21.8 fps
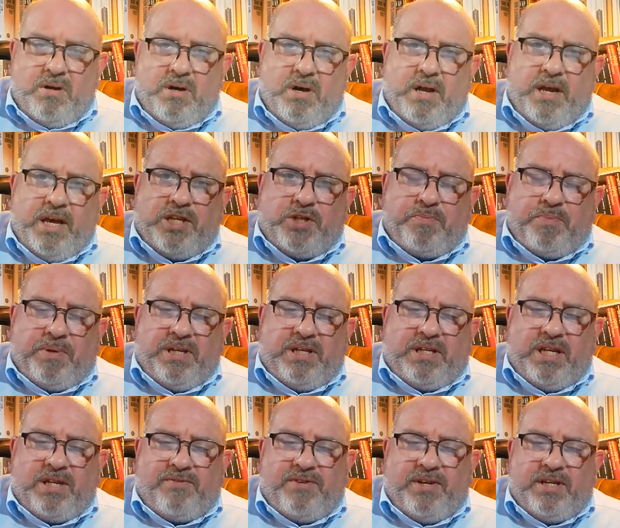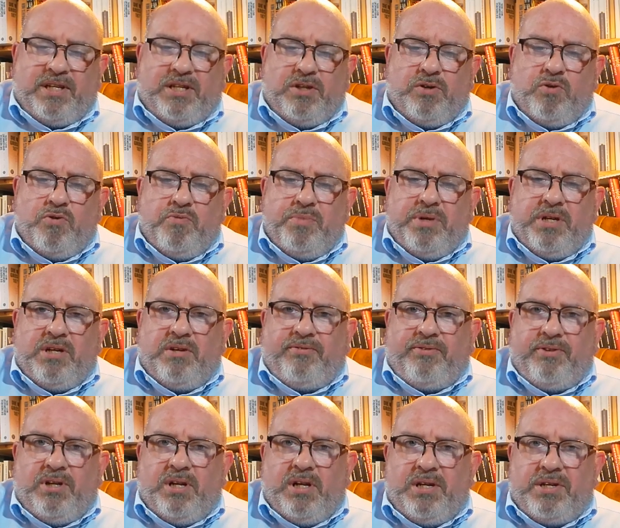Das spricht jetzt vielleicht nicht unbedingt für
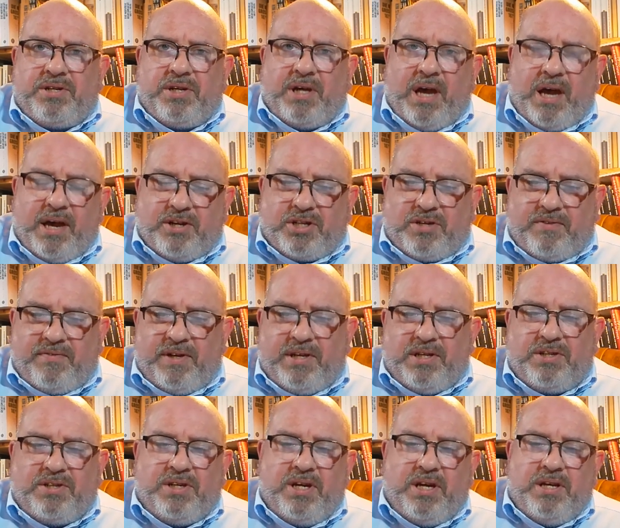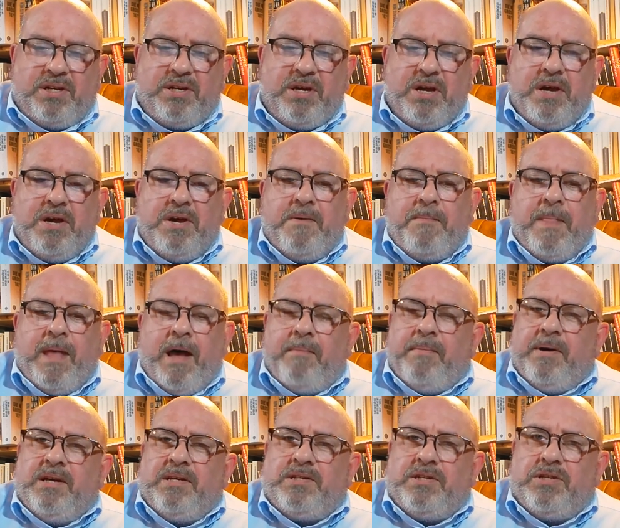die literarische Qualität,
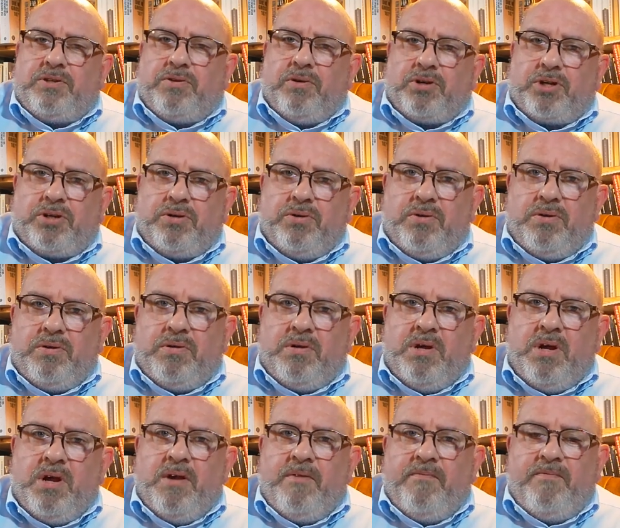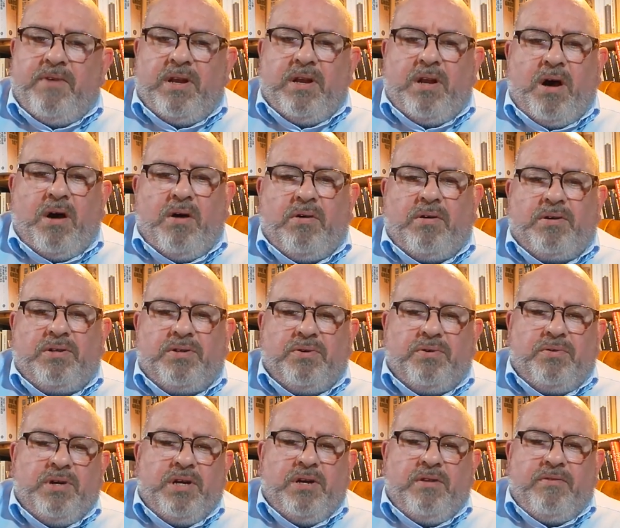aber es ist doch schön, wenn auch
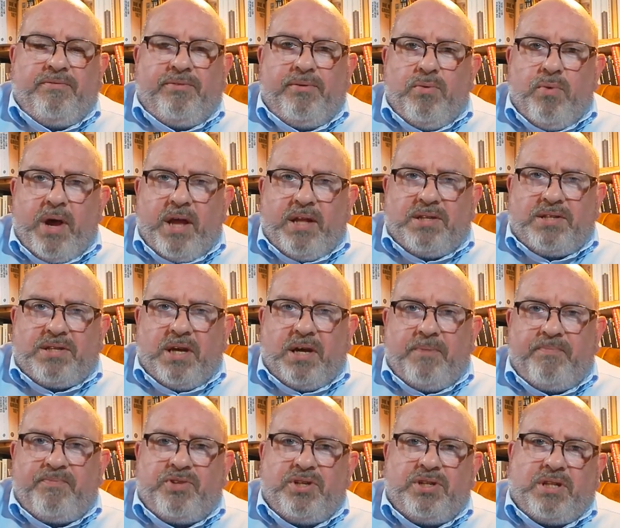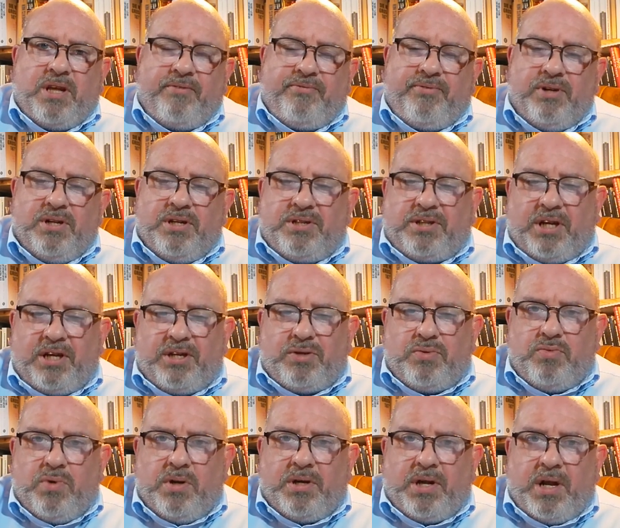so Influencer sich dafür
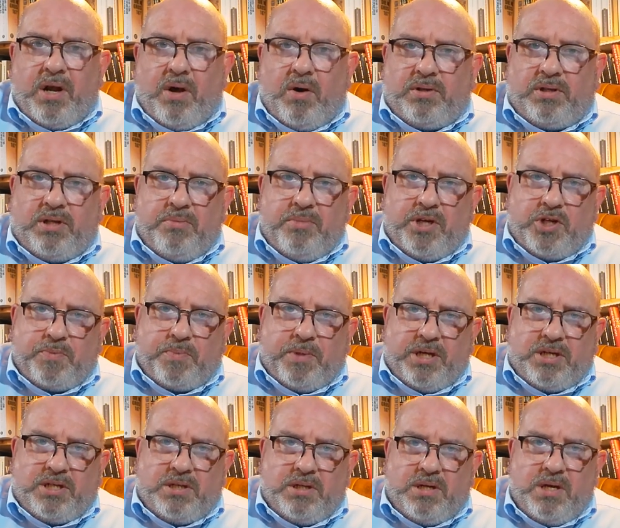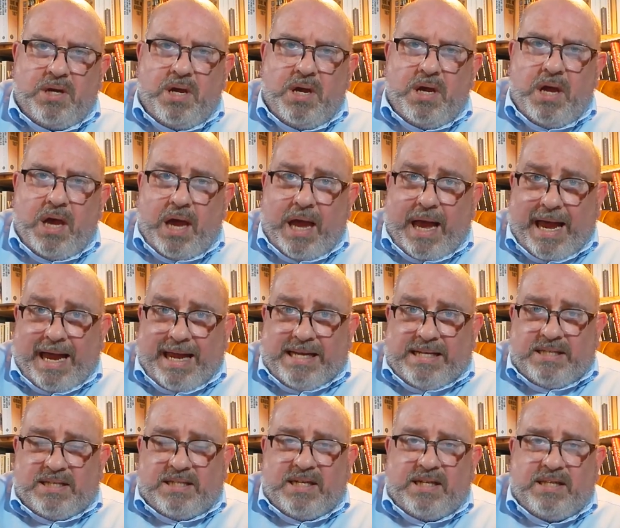Literatur dann auch dementsprechend
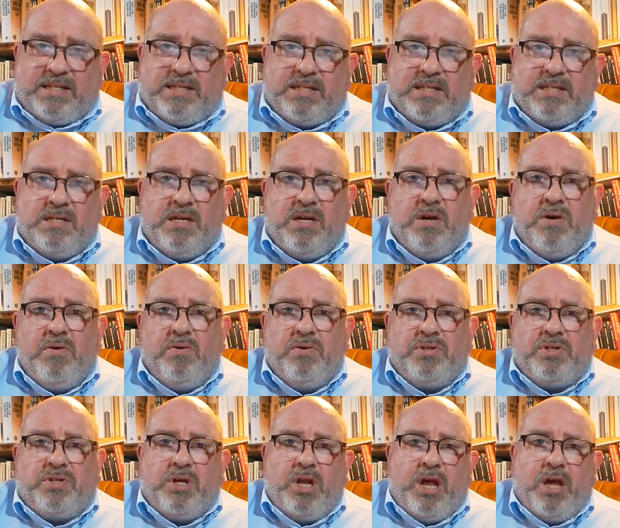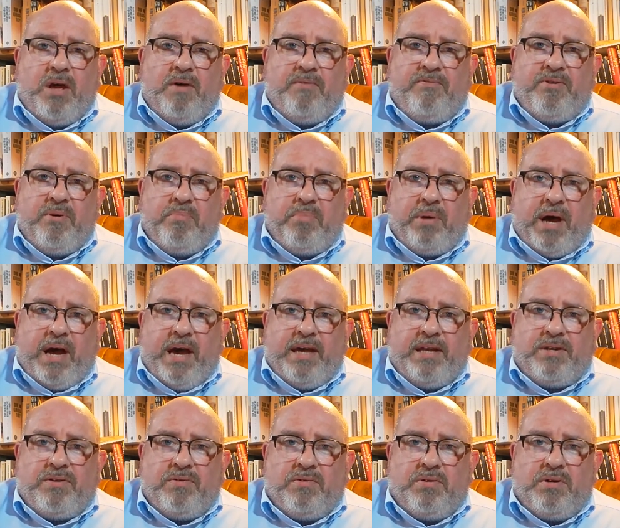einsetzen und zu der
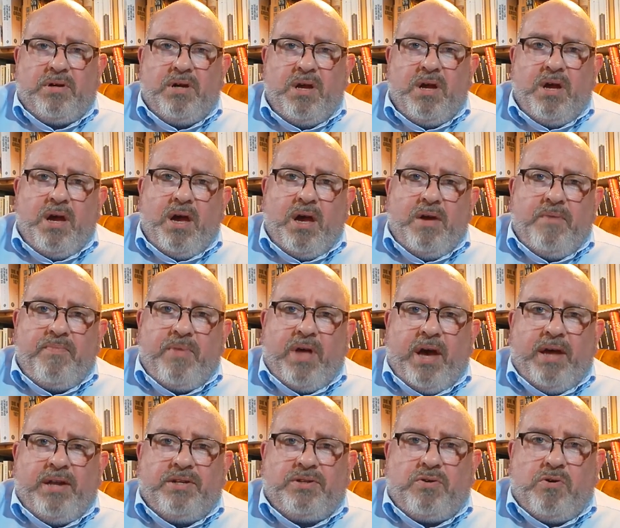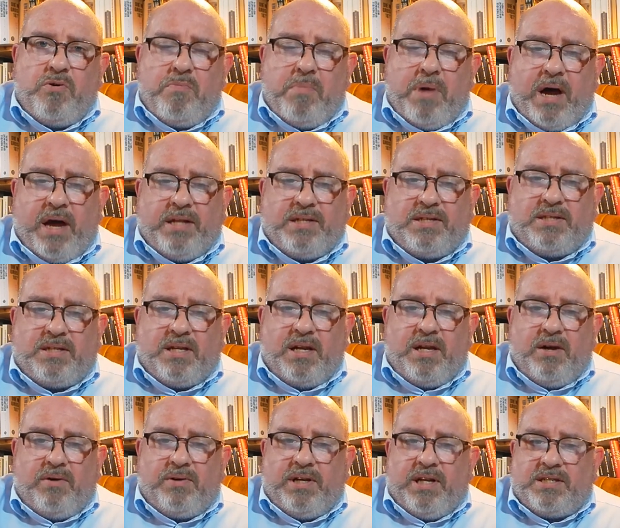Verbreitung ähm, eines Romans dann
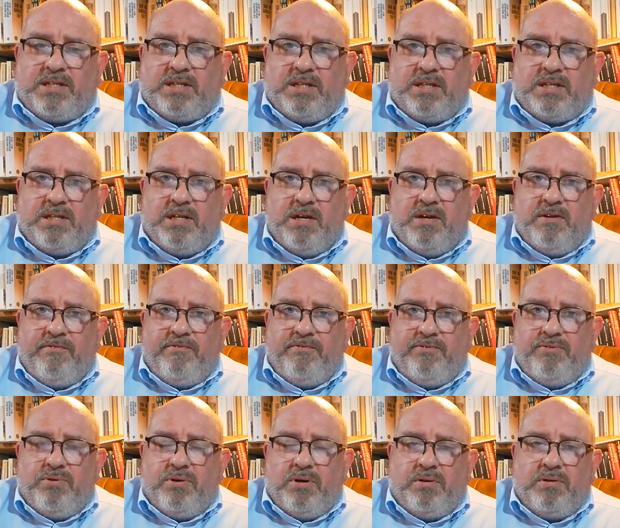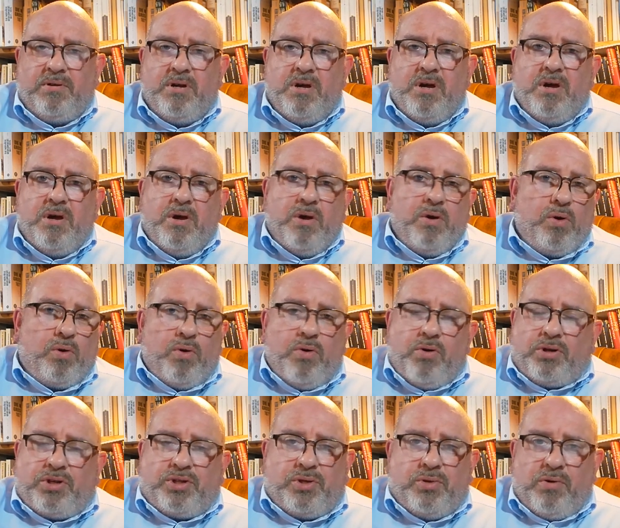auch letztlich führen.
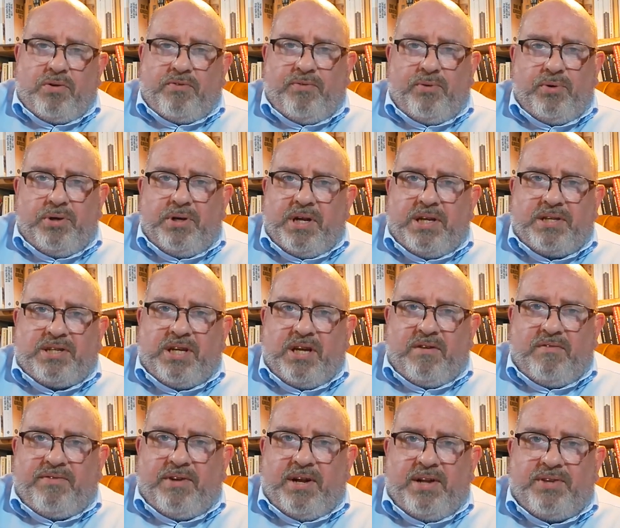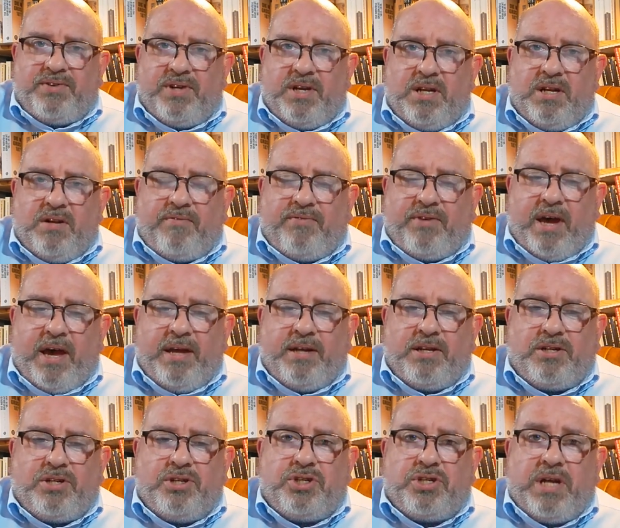Ruckzuck wurde das jedenfalls in den
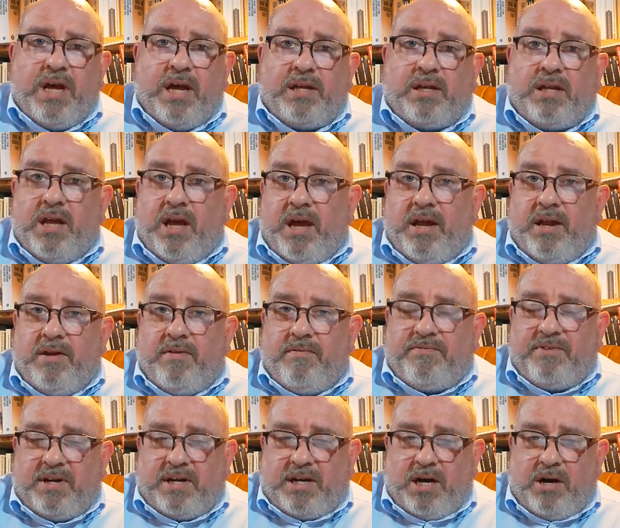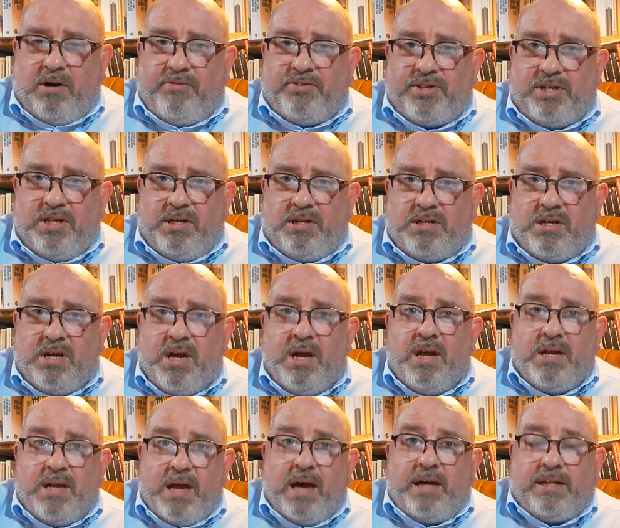Vereinigten Staaten ein Verkaufshit,
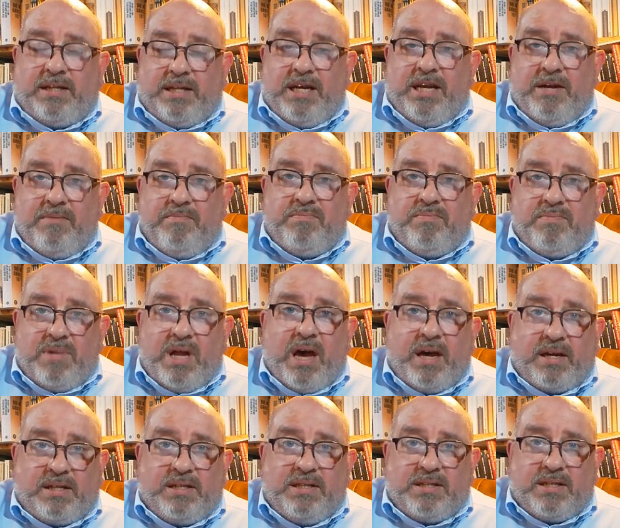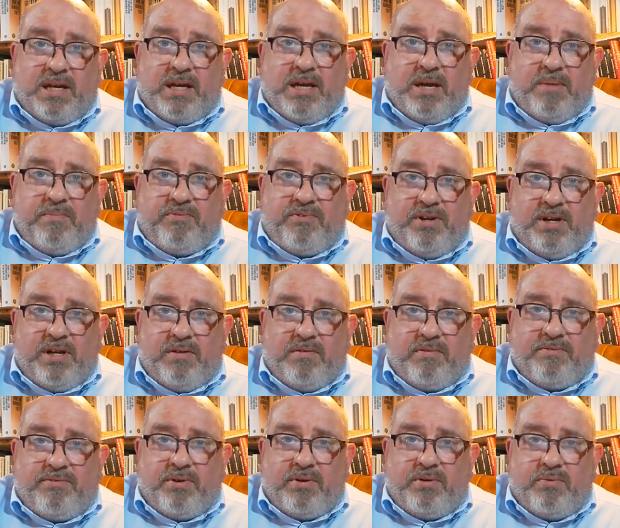nachdem nach dieser Empfehlung
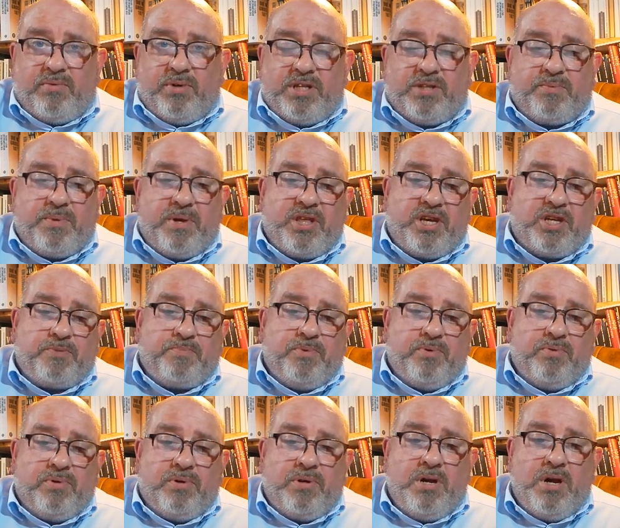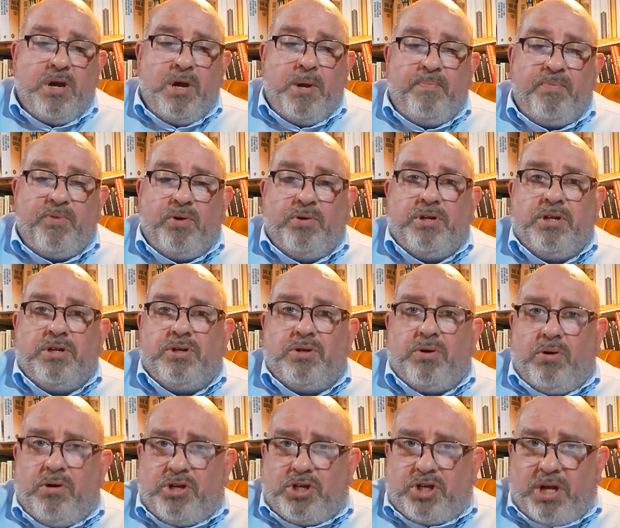von Reese Witherspoon und in
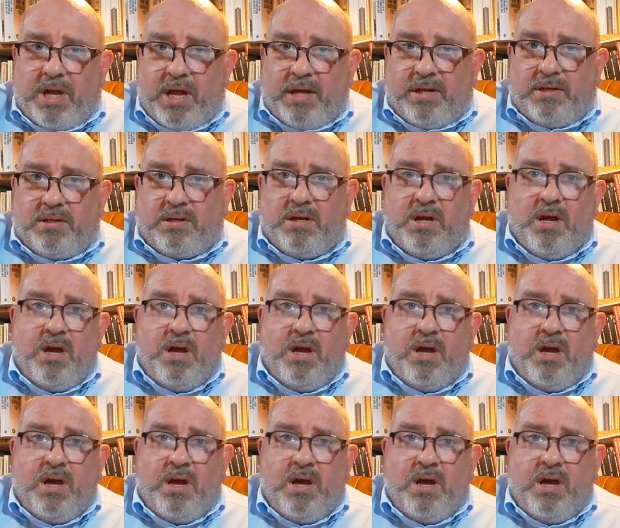Deutschland